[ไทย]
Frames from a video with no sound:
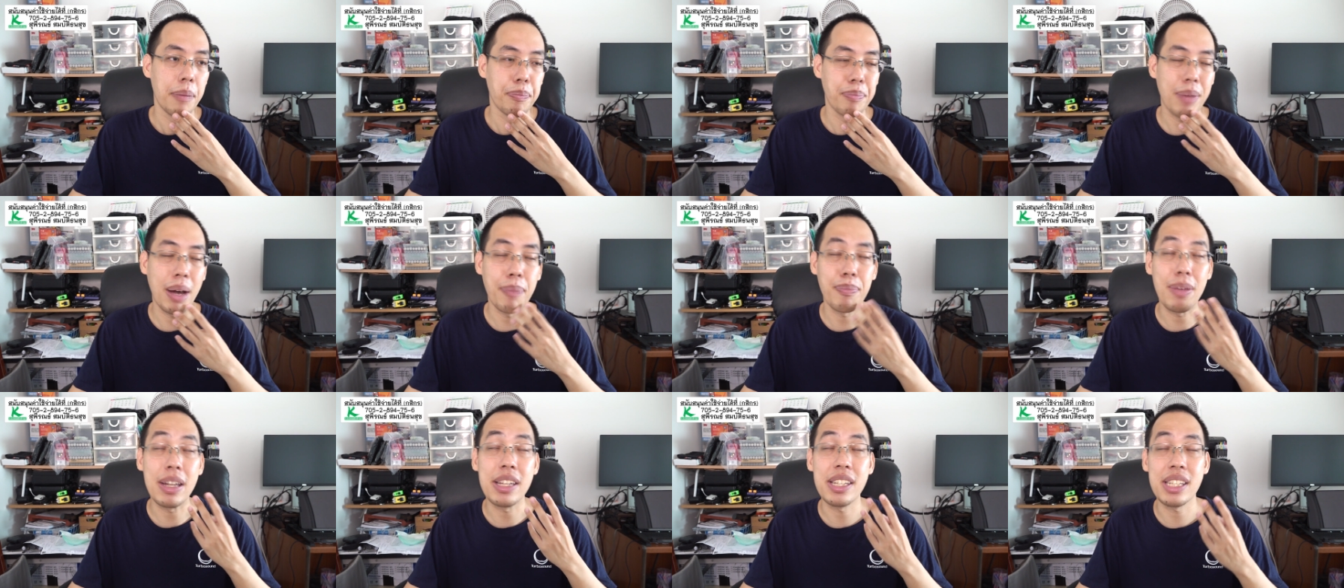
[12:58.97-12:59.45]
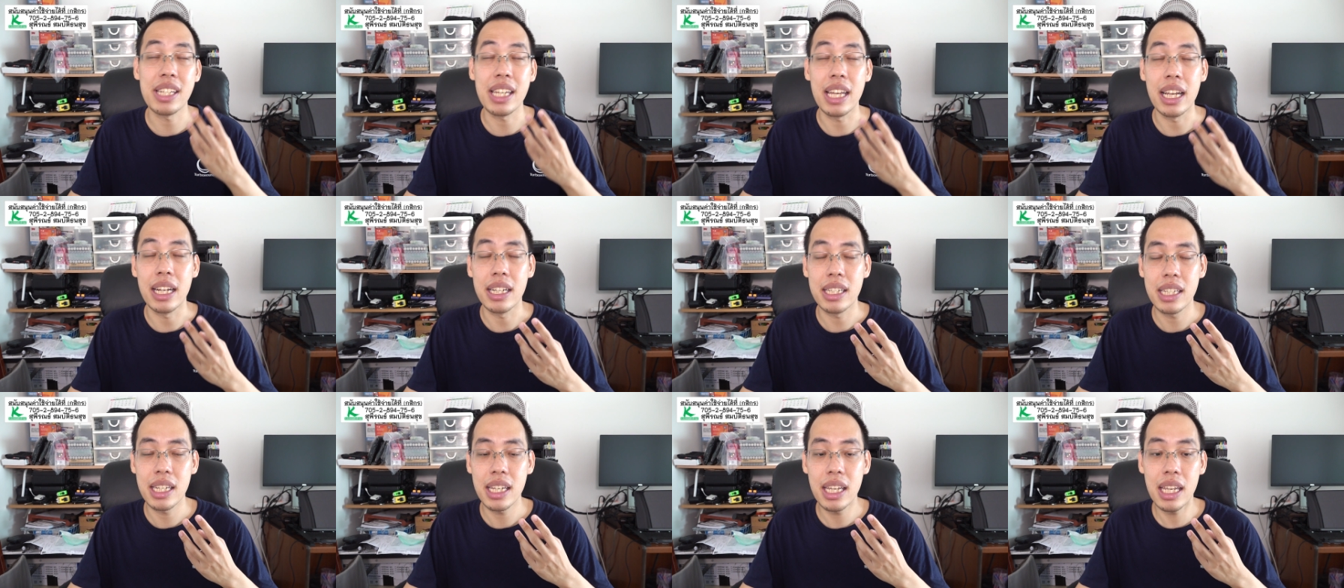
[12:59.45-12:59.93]
มันเป็นสิ่ง
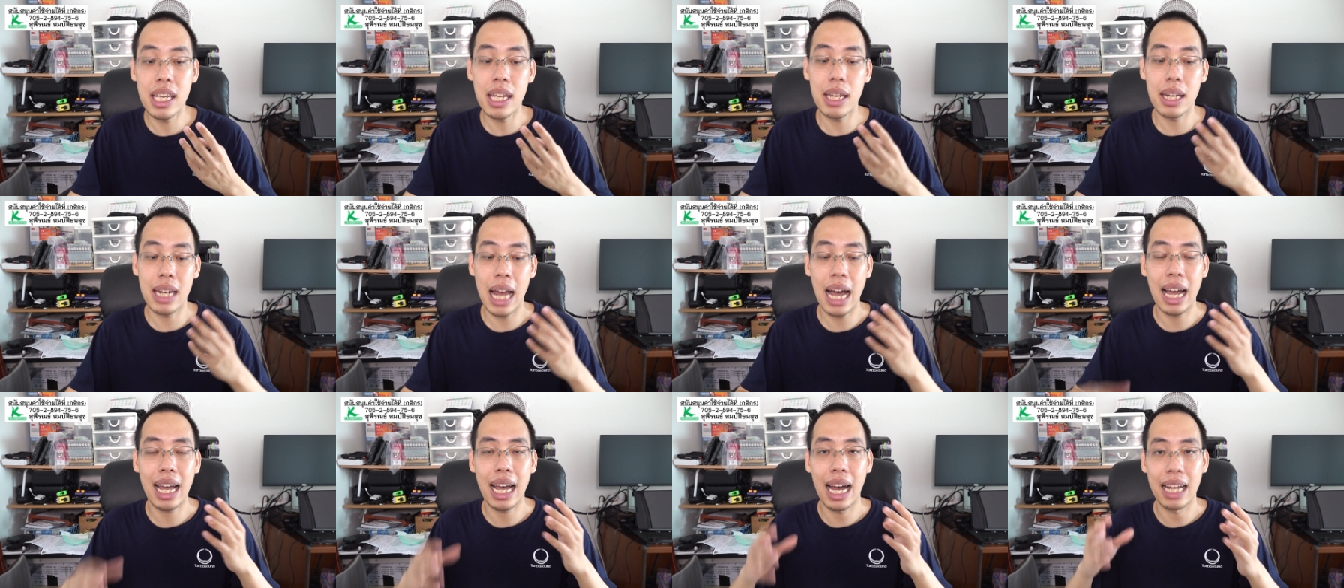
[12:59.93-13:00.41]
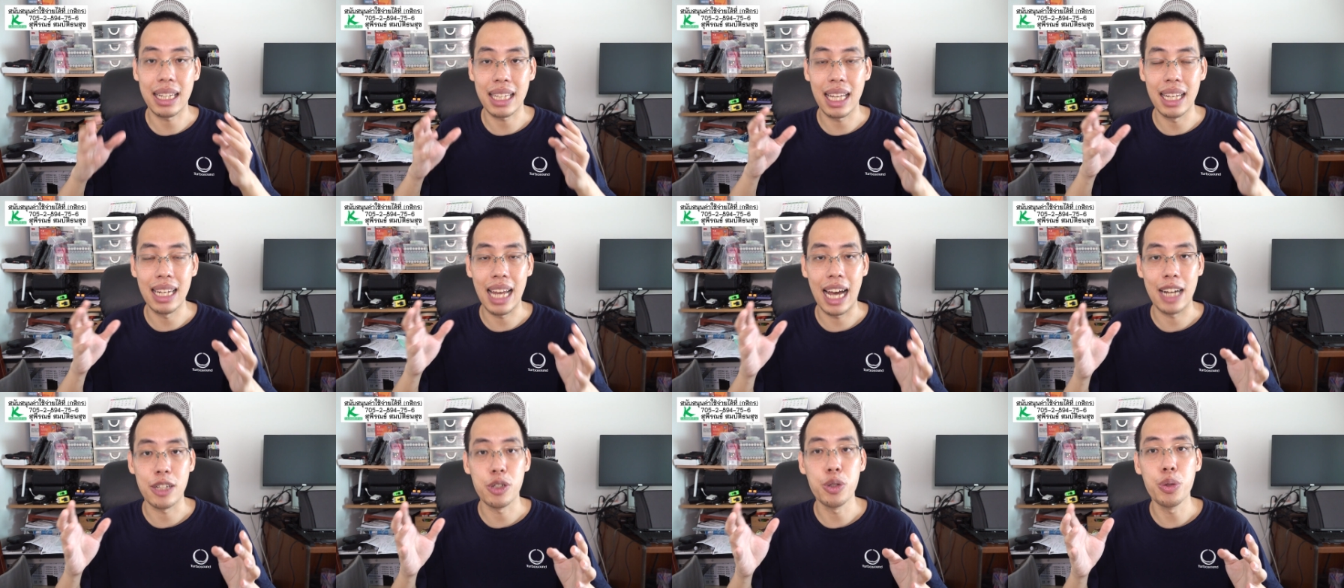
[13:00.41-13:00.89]
ที่นักการต
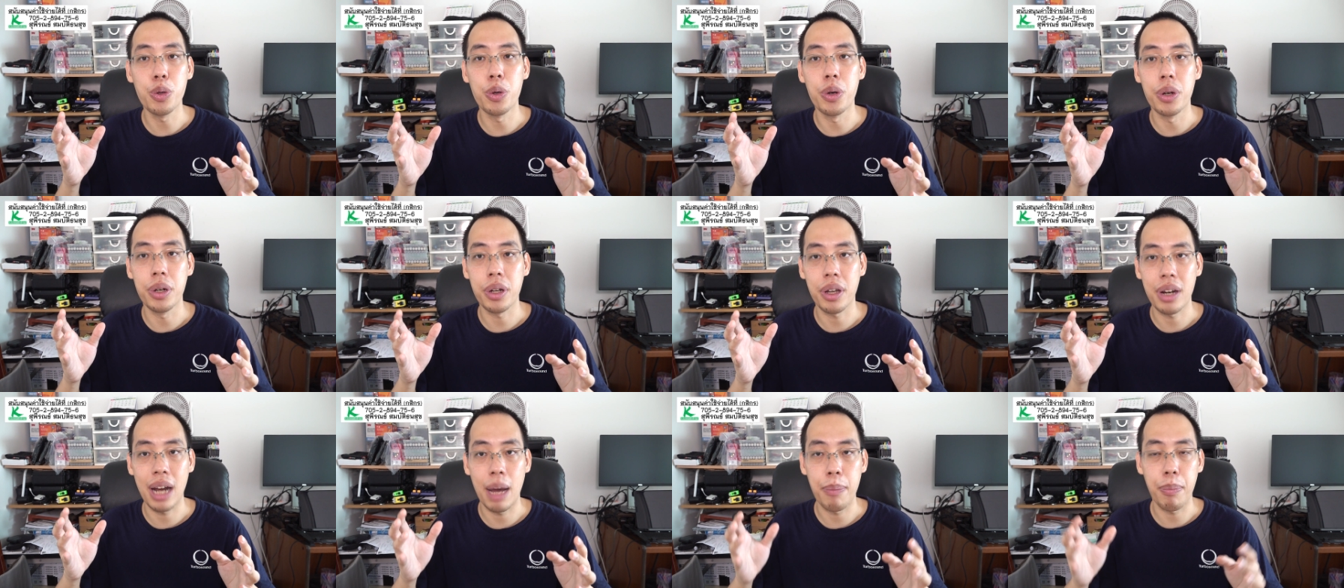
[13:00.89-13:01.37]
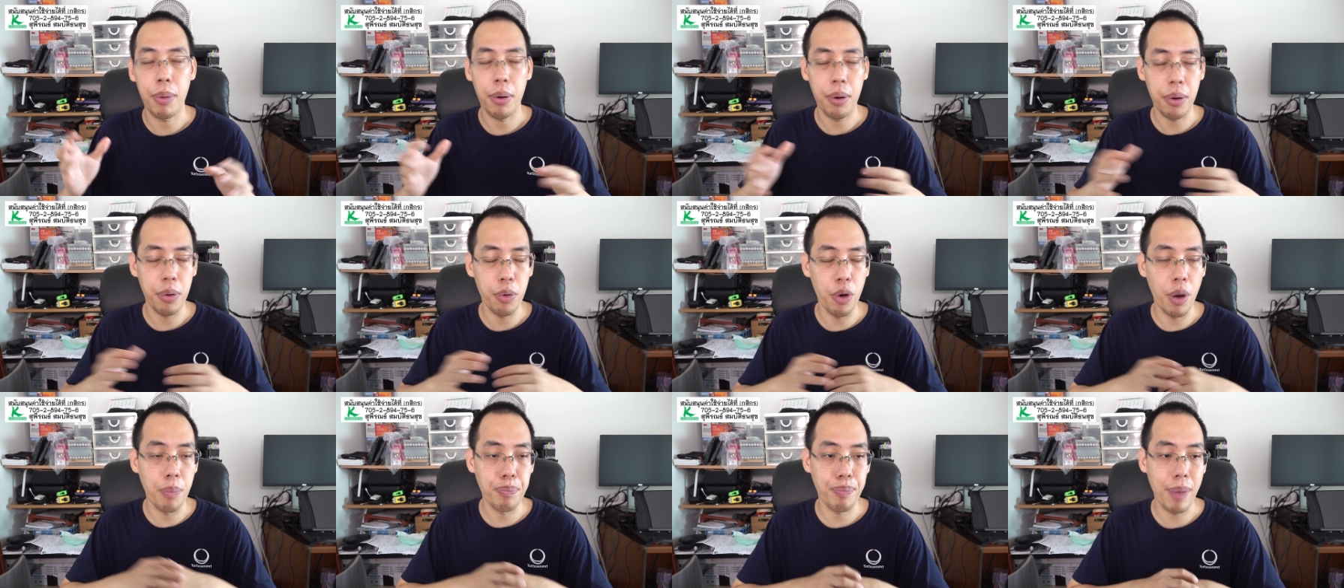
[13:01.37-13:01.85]
ลาดทุกคนครับร
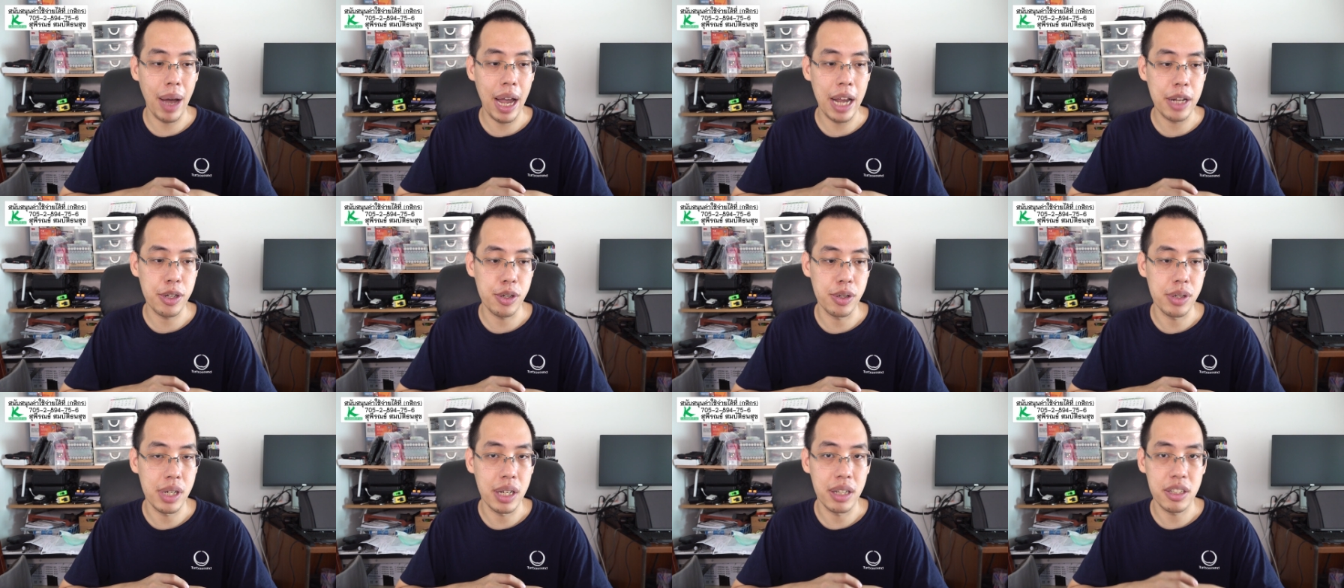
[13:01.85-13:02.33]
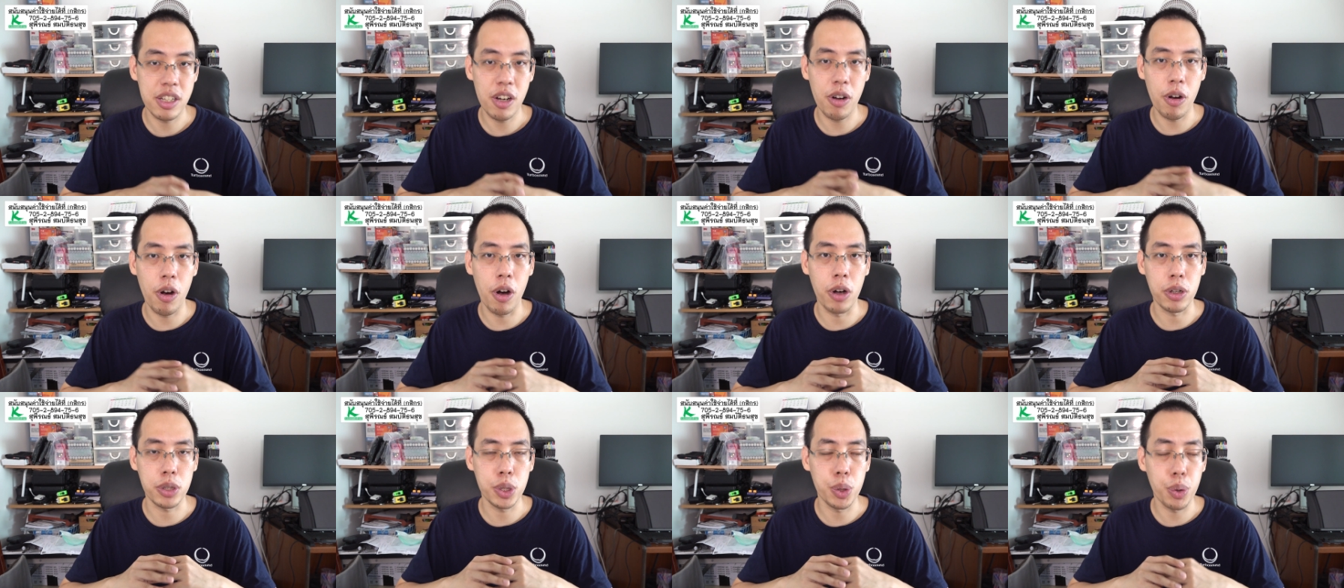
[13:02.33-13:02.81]
วมไปจนถึงเจ้าข
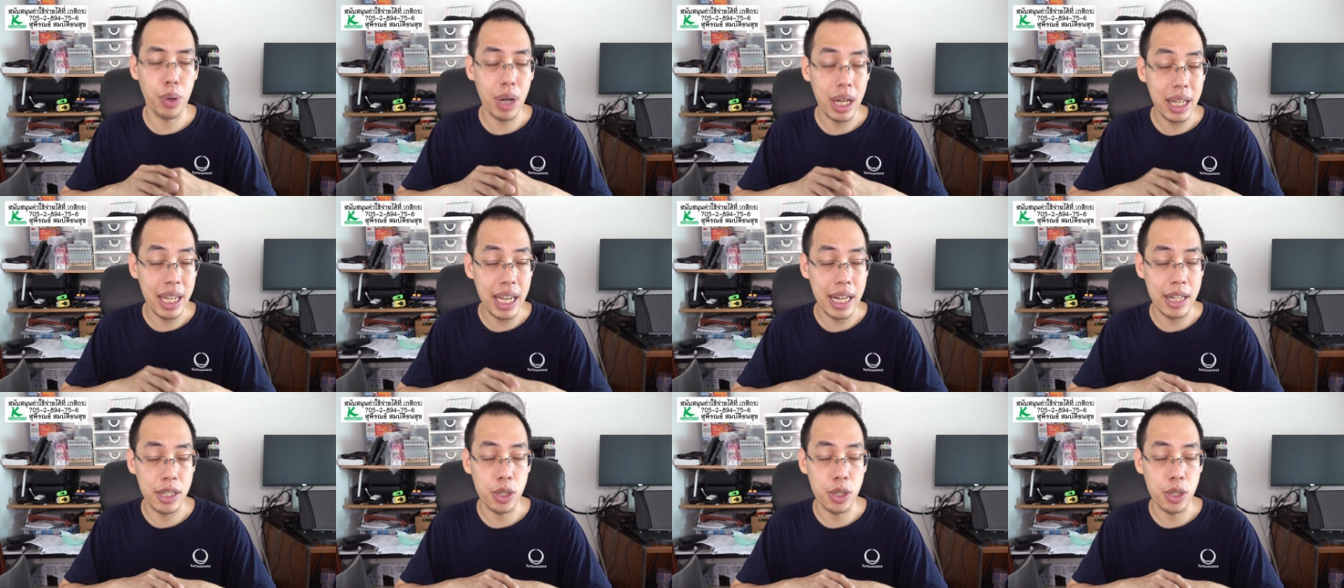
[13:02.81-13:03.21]
องธุรกิจ